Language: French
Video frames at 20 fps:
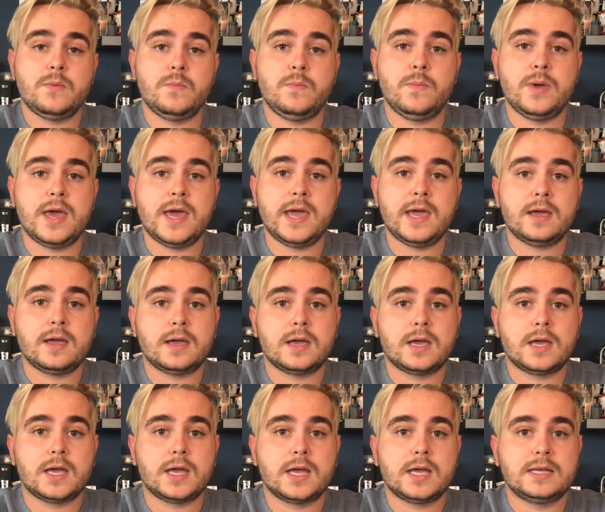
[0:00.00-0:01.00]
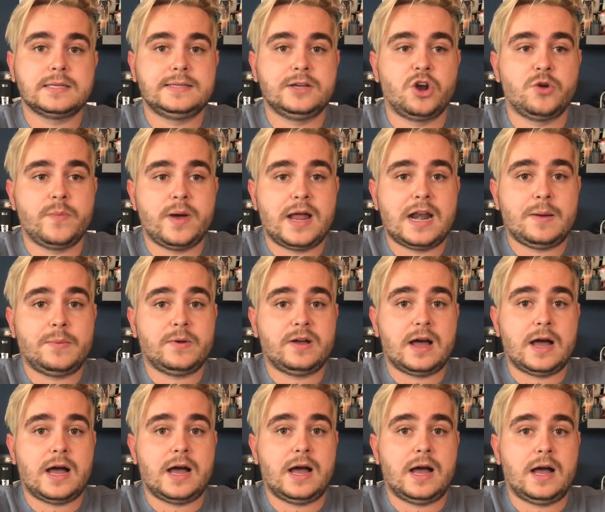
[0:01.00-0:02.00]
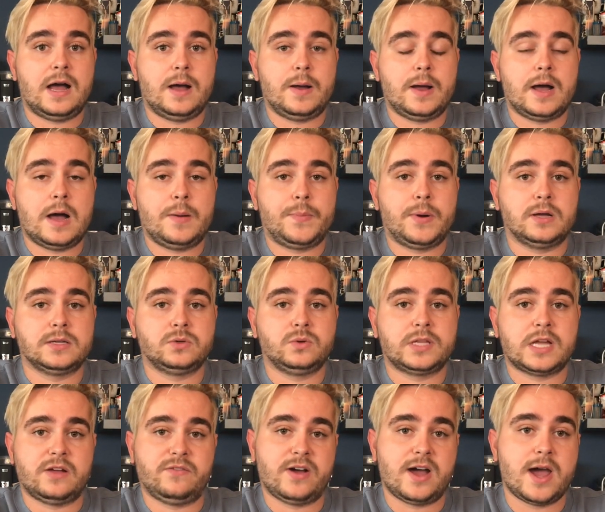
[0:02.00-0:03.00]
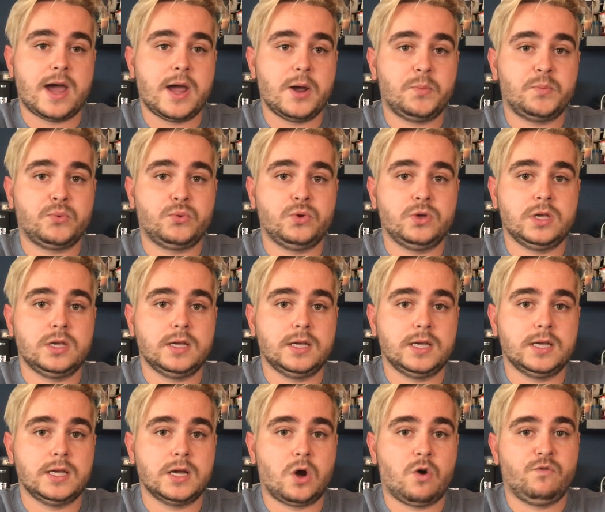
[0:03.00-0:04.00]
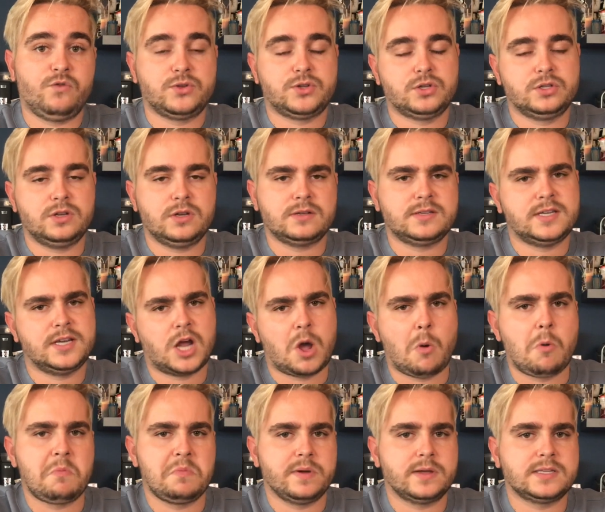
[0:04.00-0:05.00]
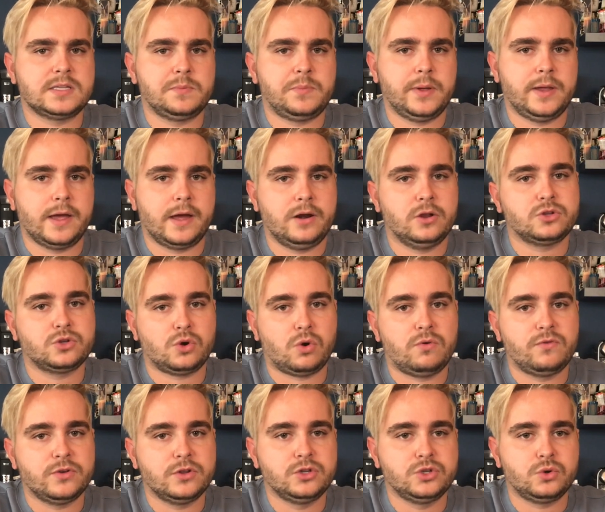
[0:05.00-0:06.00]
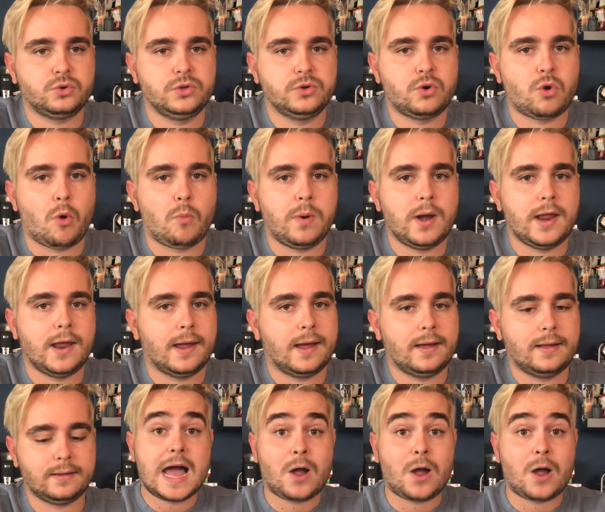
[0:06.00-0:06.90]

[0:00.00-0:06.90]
Mais c'est un mal à, passer au travers, puis on va se dire c'est quand même assez payant lorsqu'on fait une journée au complet. Hein.